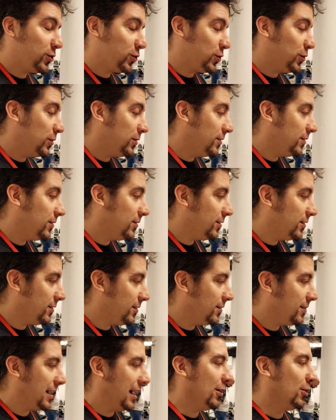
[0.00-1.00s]

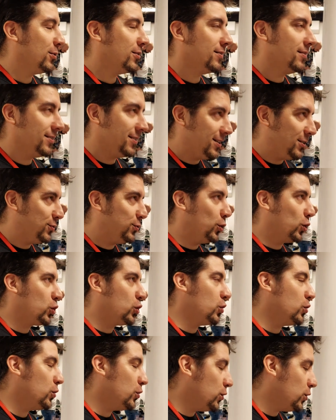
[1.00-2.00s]
Je... Alors, il faut
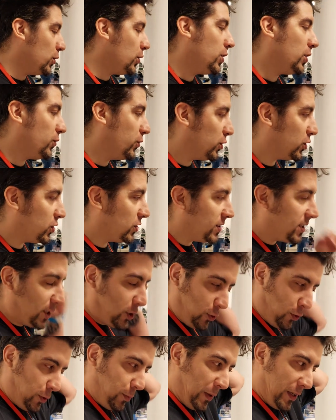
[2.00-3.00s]
que, il faut que j'en
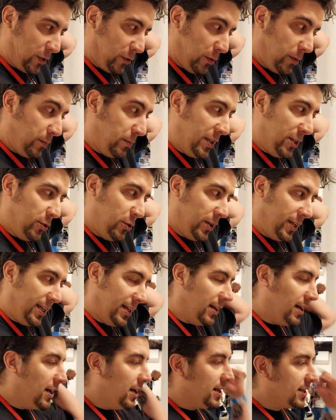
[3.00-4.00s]
discute parce que, mine de rien,